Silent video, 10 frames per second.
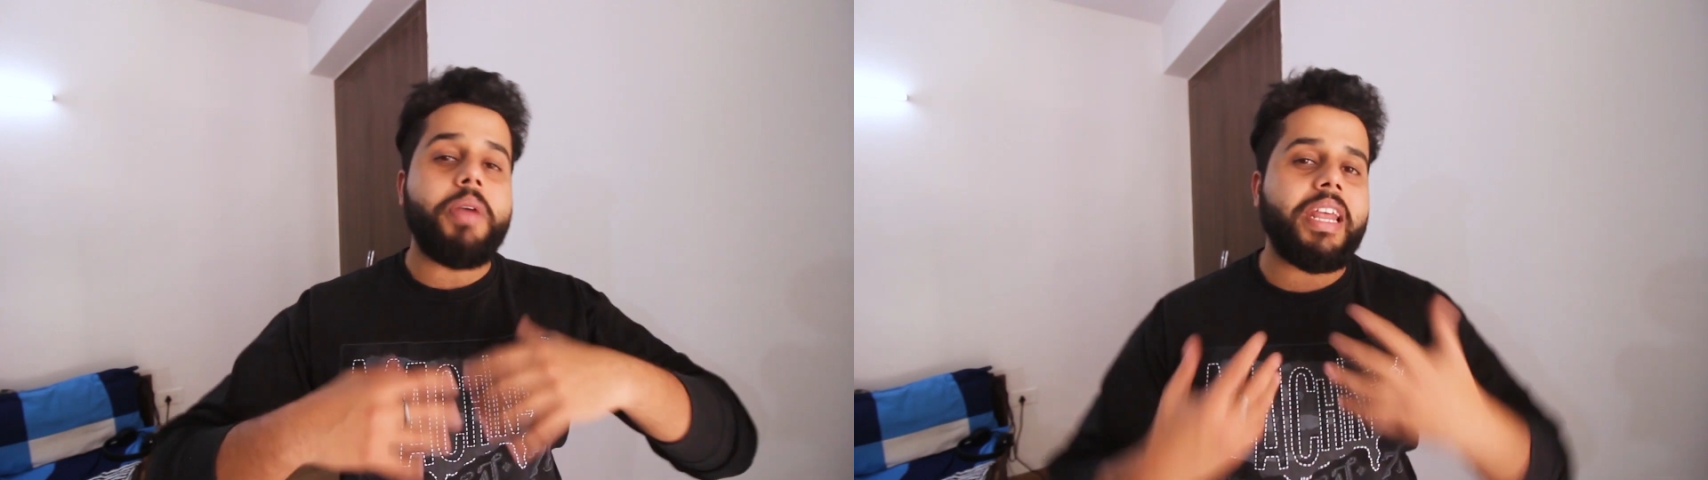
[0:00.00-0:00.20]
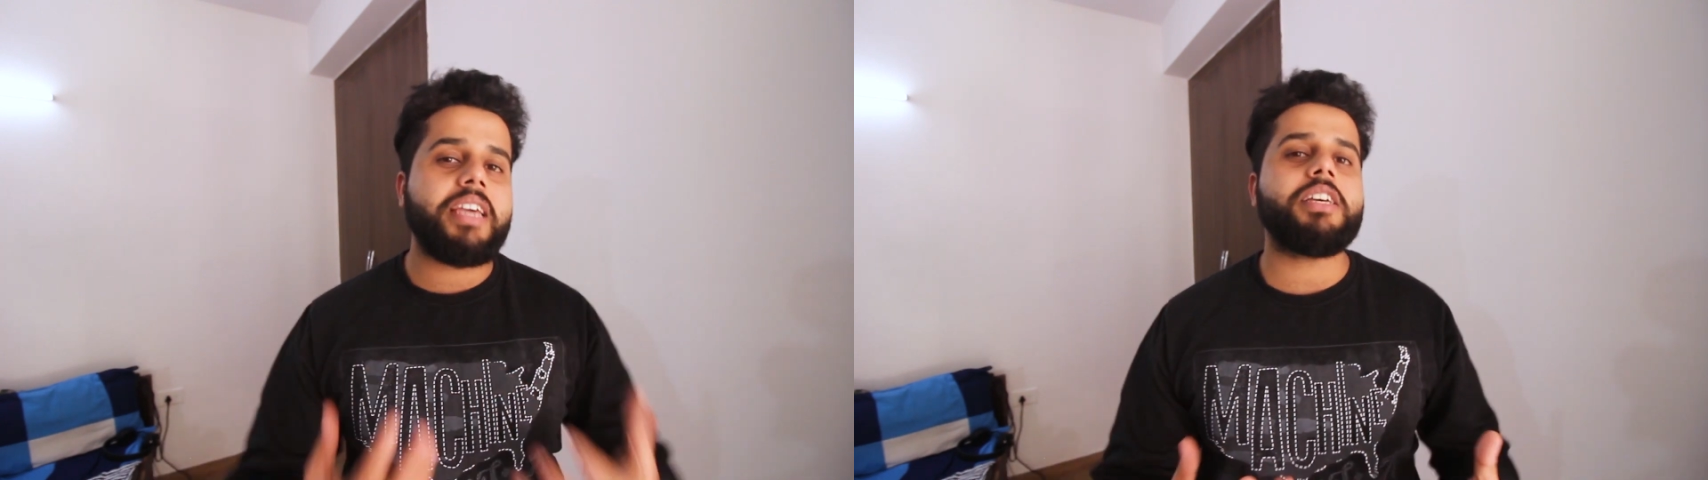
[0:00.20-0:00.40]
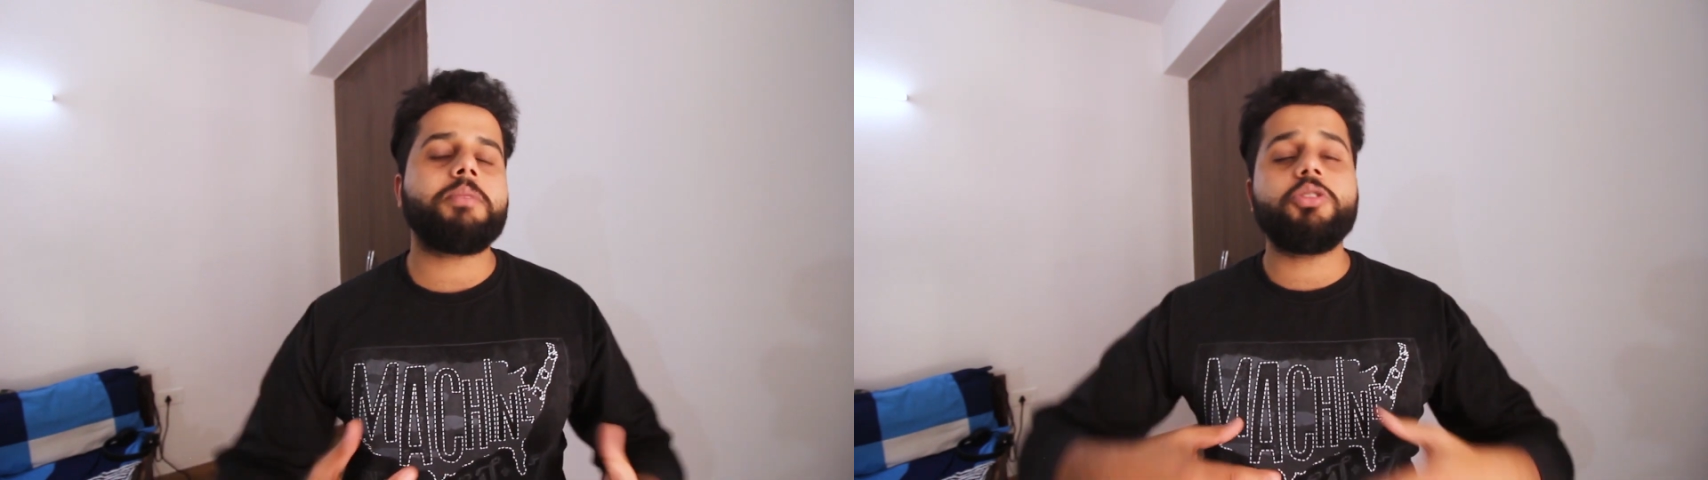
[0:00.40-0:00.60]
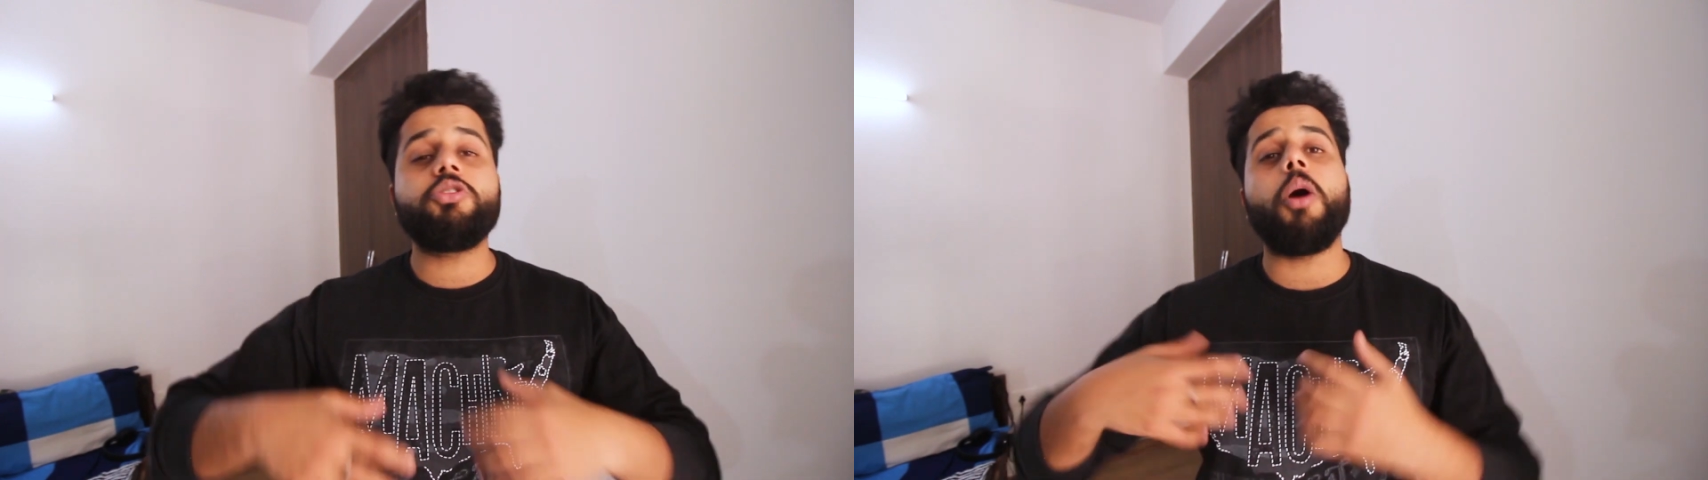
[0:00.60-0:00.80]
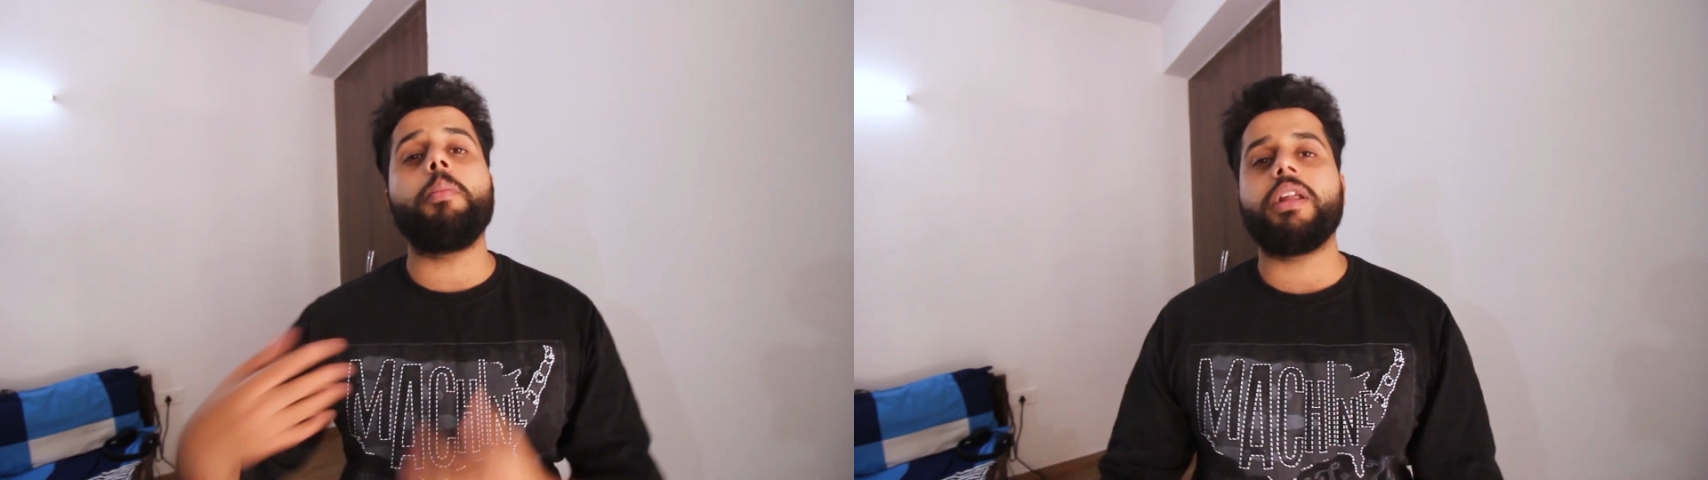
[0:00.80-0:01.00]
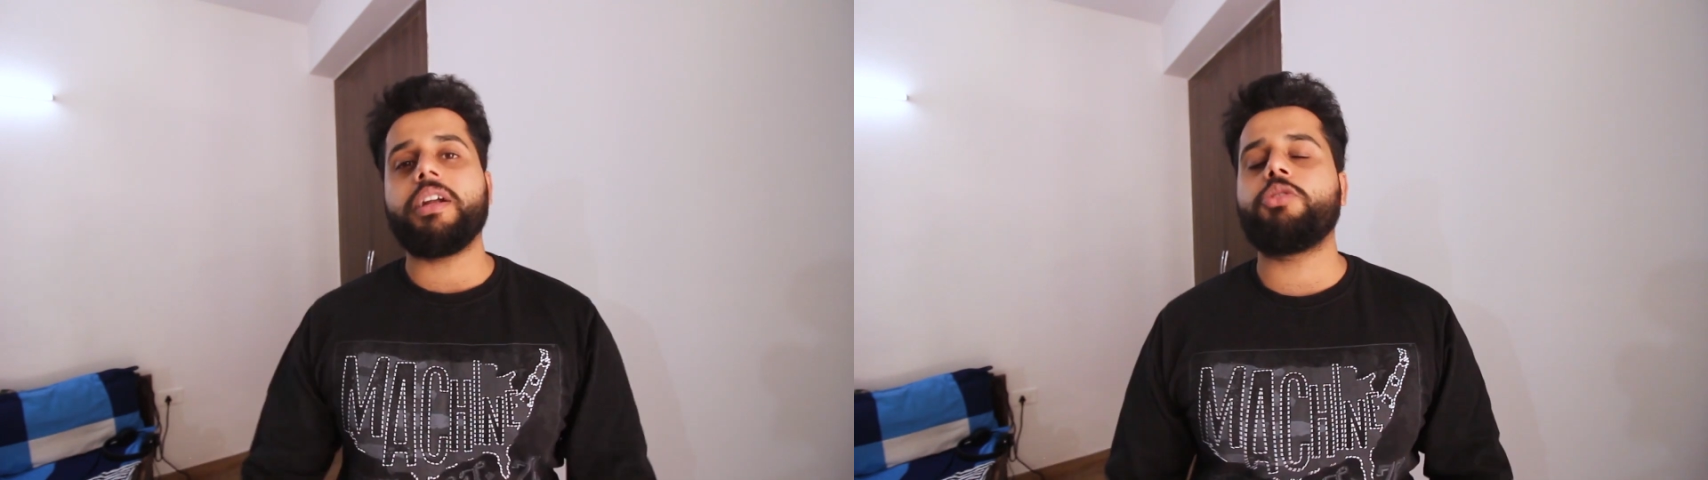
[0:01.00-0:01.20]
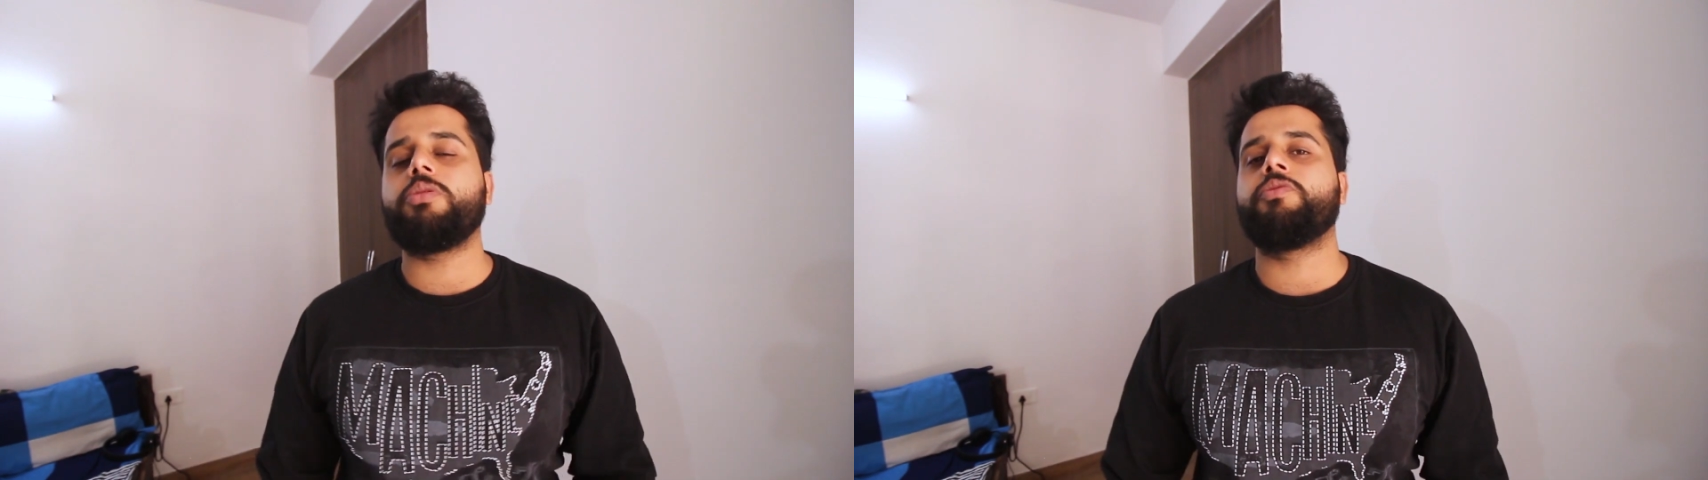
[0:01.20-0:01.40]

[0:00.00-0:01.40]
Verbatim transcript: मेरे हिसाब से डोमिनर